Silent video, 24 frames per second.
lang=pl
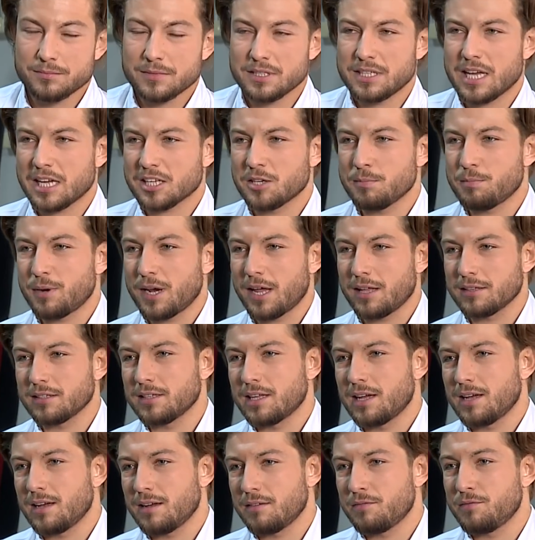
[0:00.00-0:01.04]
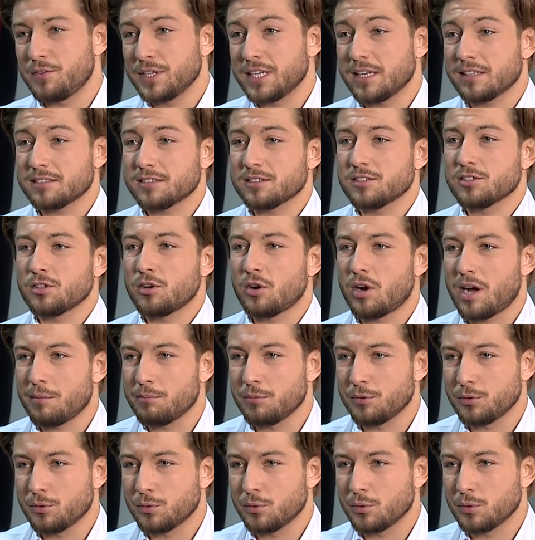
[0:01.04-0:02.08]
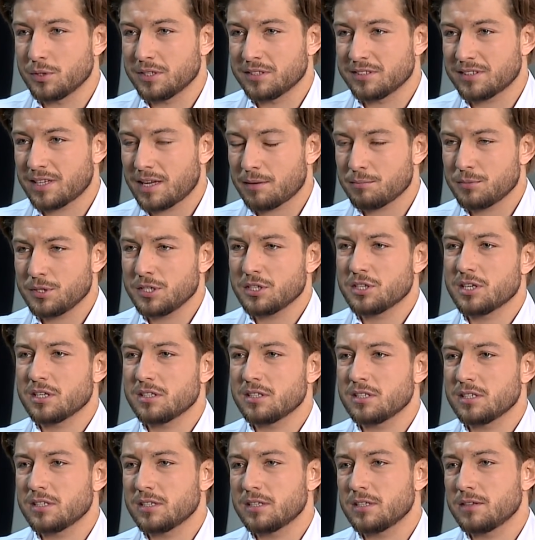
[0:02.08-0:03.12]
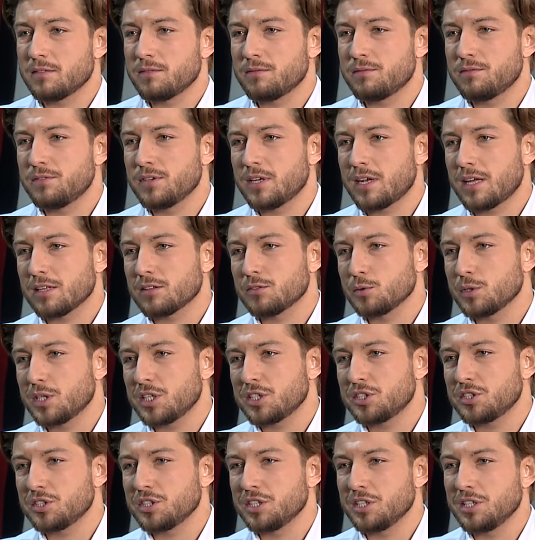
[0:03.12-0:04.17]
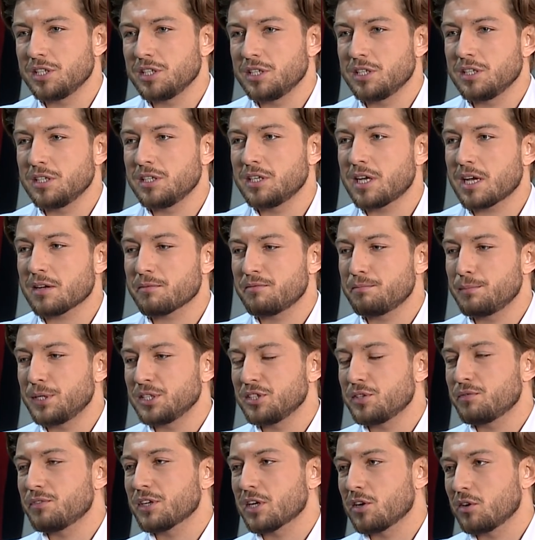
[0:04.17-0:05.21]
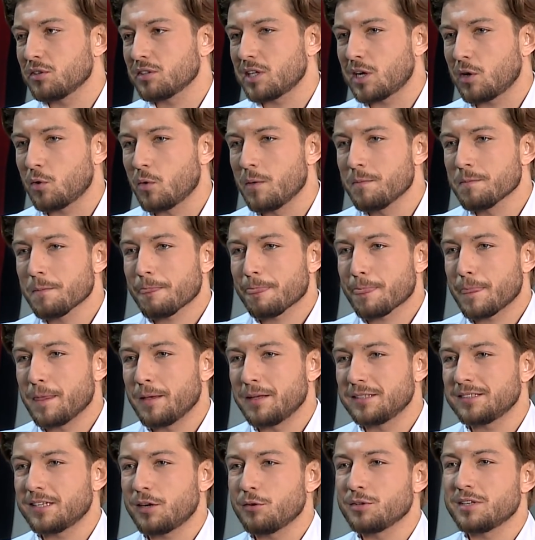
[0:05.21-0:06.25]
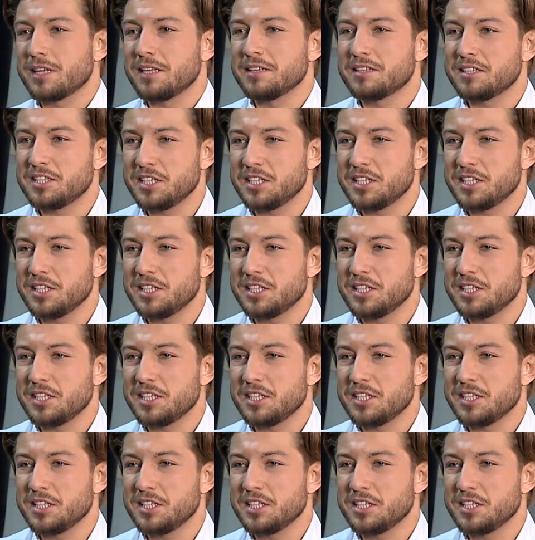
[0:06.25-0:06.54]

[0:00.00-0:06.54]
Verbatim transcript: Jaki plan na wyjazd do Abu Zabi, kiedy wylatujesz i, i jak będzie wyglądał y, cały ten